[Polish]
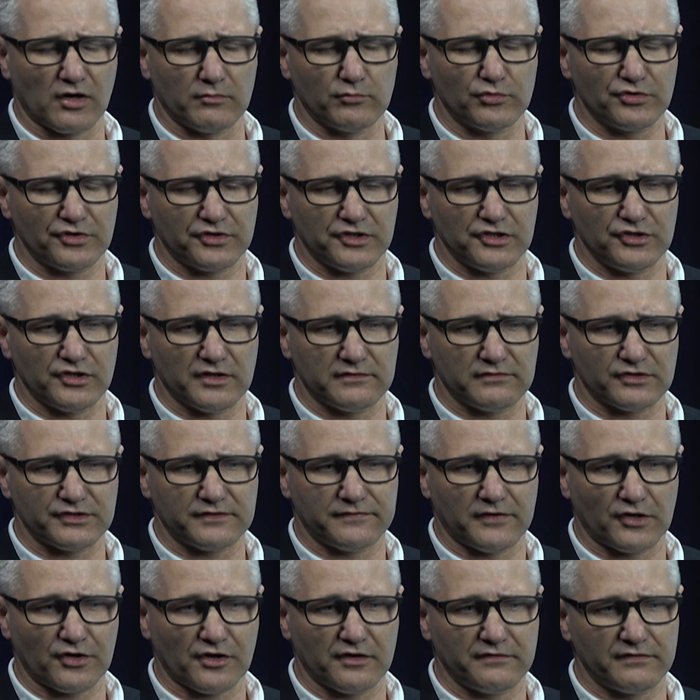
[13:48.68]
komórki
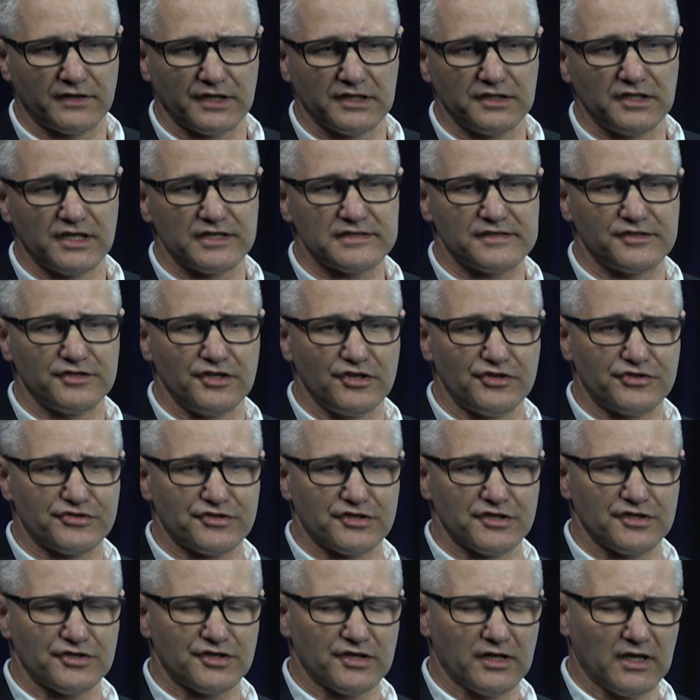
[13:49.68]
nowotworowe i je
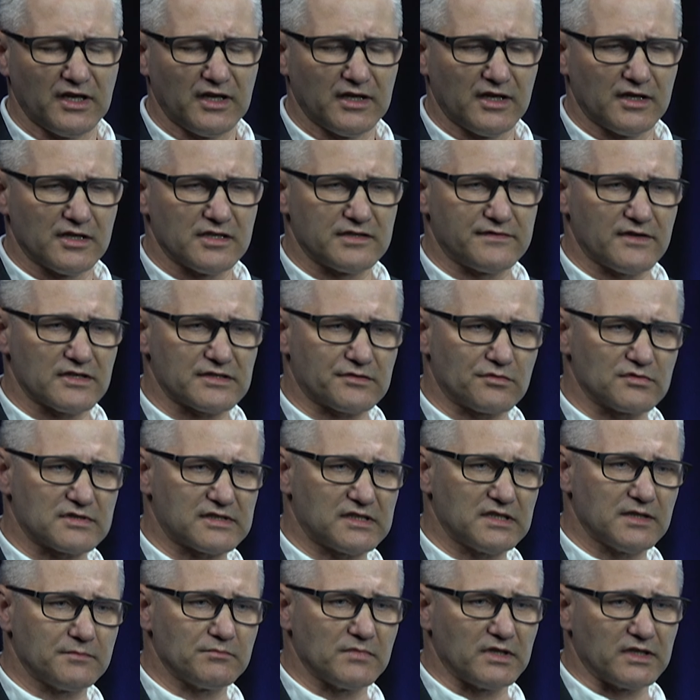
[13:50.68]
zniszczyć. W związku
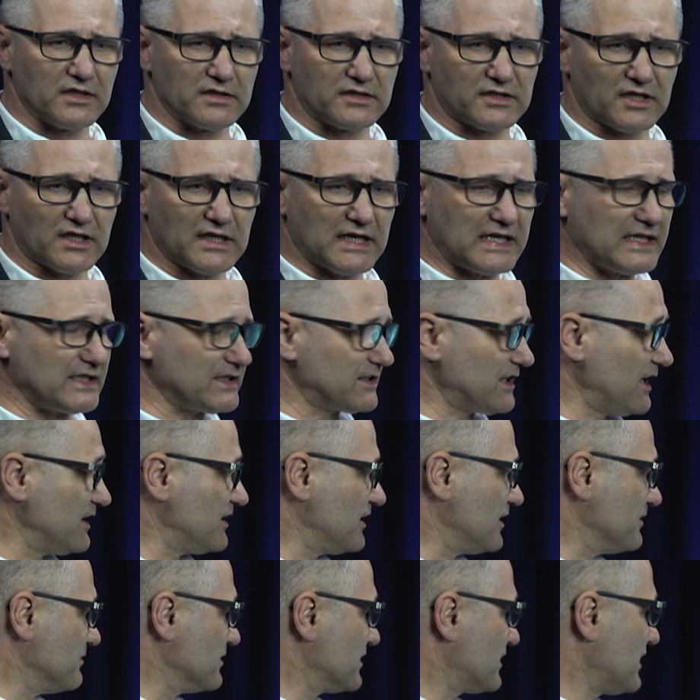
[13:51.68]
z tym y, ta,
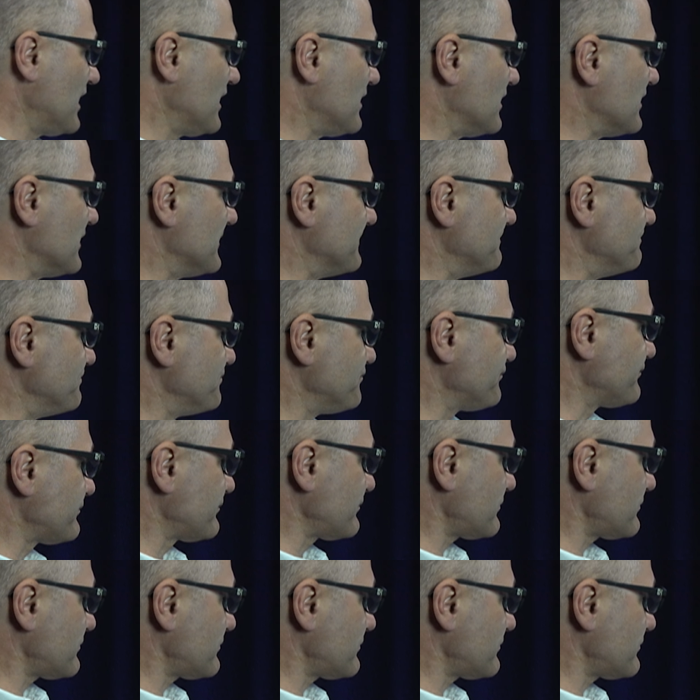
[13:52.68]
ten, ten,